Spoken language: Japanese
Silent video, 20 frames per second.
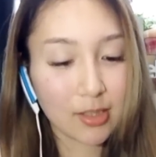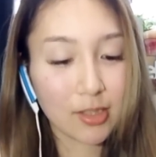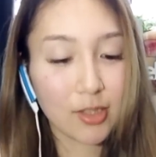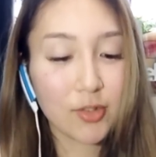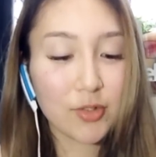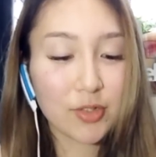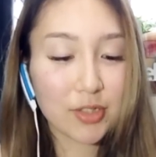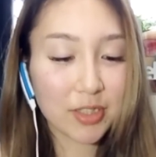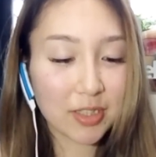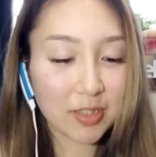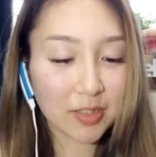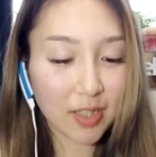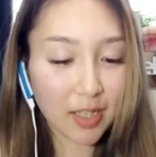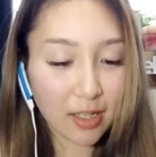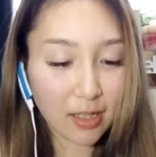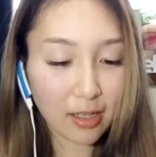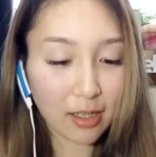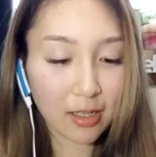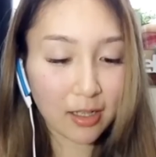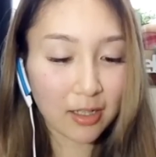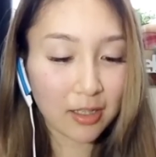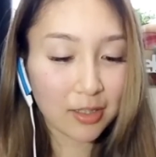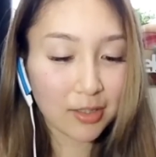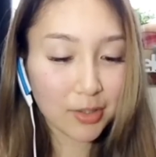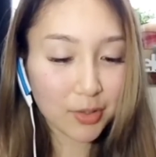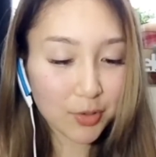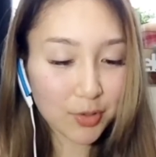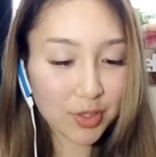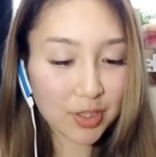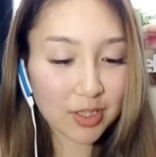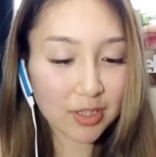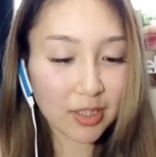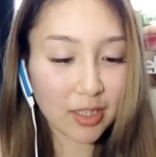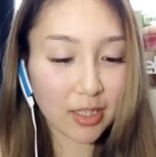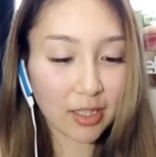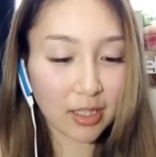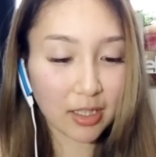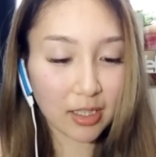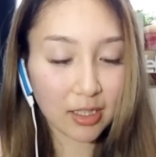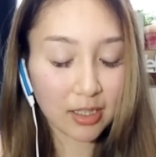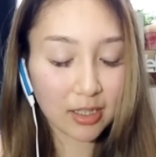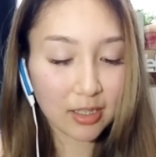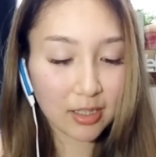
よし来たよし来た